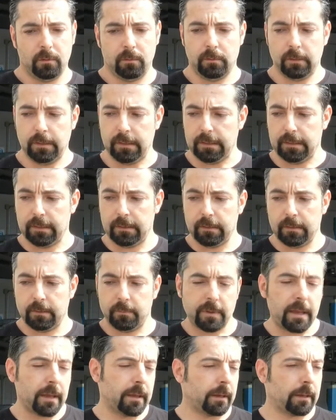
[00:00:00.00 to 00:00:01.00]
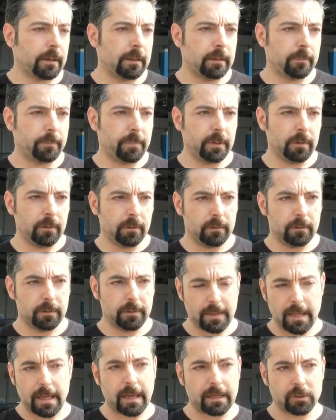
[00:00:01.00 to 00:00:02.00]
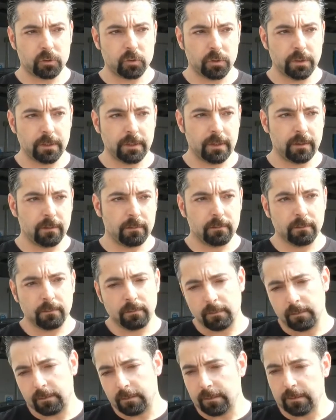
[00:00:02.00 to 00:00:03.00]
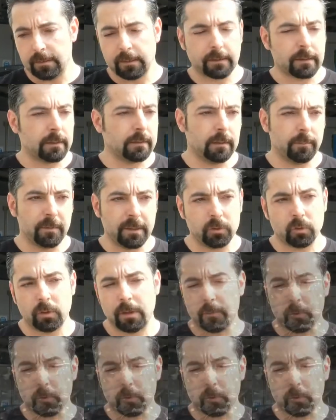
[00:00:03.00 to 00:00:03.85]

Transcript: eh, vas en GLP, le das a gasolina y el rendimiento, la